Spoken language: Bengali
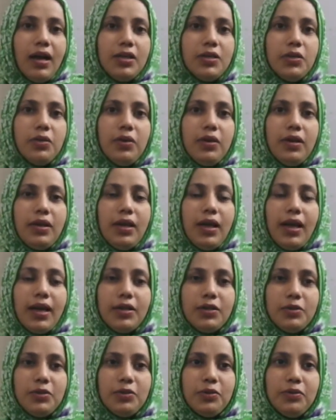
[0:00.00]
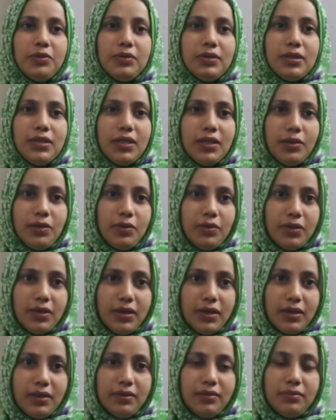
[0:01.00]
আসলে একজন
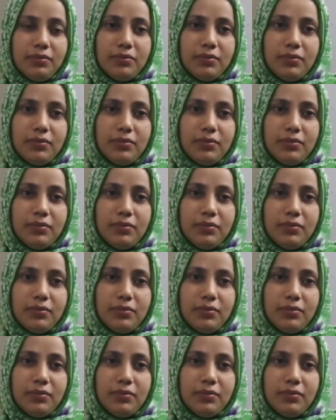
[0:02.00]
শিক্ষকের